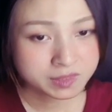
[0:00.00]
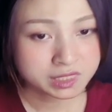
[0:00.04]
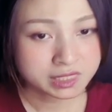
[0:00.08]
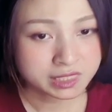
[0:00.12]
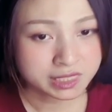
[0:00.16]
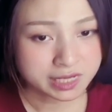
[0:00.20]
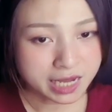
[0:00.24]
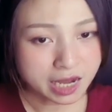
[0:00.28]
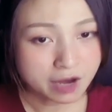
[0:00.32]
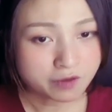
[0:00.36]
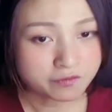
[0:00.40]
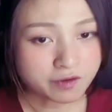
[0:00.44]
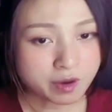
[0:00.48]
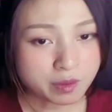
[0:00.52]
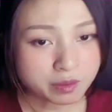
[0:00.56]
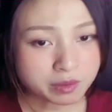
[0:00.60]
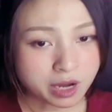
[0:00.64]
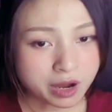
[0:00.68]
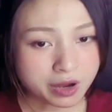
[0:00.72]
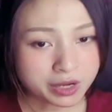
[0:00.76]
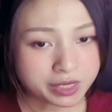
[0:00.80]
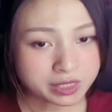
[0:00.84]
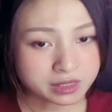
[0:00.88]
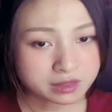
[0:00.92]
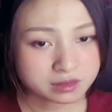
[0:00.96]
ngao phong
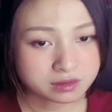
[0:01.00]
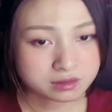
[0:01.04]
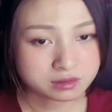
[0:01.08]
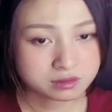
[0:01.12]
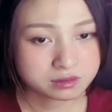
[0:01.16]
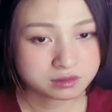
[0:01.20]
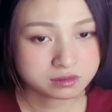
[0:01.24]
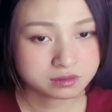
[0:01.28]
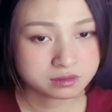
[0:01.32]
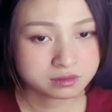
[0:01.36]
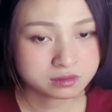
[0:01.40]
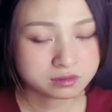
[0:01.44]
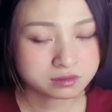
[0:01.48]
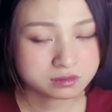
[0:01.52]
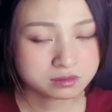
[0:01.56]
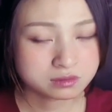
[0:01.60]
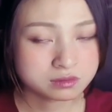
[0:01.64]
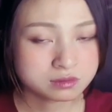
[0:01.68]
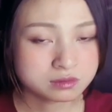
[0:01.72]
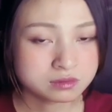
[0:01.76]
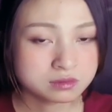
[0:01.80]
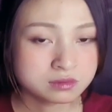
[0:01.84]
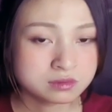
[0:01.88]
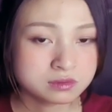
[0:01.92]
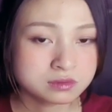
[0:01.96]
nói
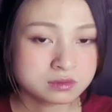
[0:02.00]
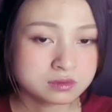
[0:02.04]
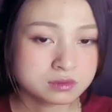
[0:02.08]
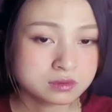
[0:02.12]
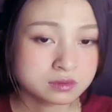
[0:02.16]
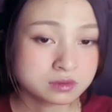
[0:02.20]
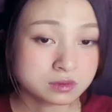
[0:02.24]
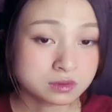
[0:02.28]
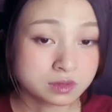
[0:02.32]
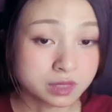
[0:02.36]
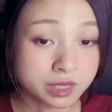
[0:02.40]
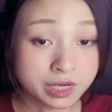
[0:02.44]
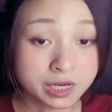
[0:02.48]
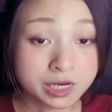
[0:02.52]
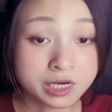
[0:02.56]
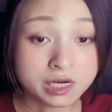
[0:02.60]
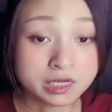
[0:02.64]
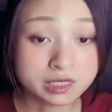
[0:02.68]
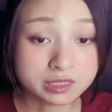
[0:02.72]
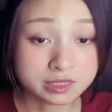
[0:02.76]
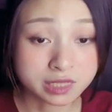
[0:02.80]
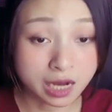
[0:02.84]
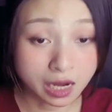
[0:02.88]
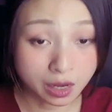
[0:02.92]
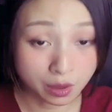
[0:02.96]
đế
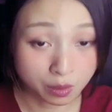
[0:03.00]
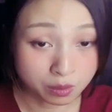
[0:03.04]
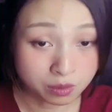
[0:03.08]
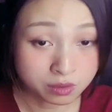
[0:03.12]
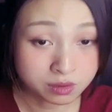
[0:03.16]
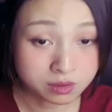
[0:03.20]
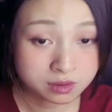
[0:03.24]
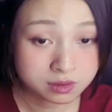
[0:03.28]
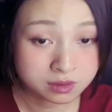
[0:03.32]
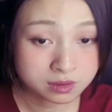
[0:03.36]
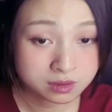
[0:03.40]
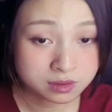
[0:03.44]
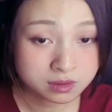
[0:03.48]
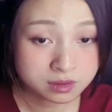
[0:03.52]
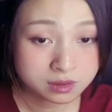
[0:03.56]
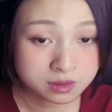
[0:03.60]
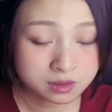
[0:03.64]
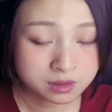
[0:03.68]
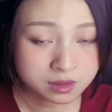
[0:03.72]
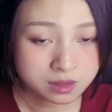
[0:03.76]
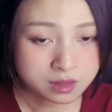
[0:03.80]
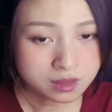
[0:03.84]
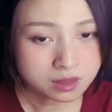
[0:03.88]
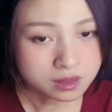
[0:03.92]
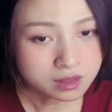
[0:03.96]
linh thảo
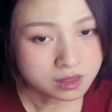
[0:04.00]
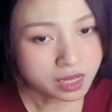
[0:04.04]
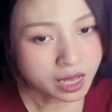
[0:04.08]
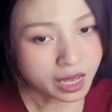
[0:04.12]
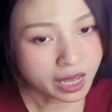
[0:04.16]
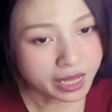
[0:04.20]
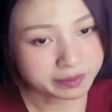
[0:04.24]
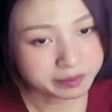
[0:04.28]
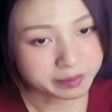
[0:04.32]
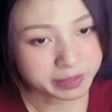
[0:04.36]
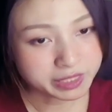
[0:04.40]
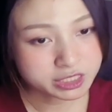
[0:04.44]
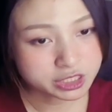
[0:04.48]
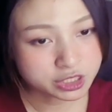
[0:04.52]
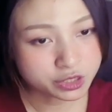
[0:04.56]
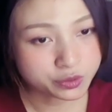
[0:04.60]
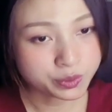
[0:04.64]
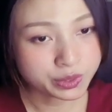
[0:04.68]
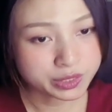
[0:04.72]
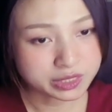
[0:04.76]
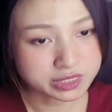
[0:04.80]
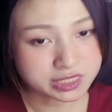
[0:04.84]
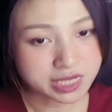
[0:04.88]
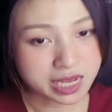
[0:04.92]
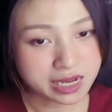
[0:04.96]
ánh mắt trương
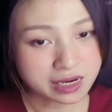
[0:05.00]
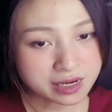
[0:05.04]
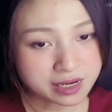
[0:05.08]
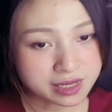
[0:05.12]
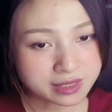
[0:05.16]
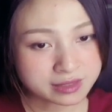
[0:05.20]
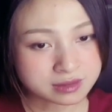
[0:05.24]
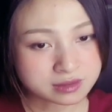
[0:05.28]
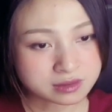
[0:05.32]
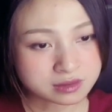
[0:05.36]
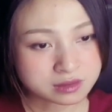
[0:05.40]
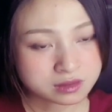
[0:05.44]
huyền sáng lên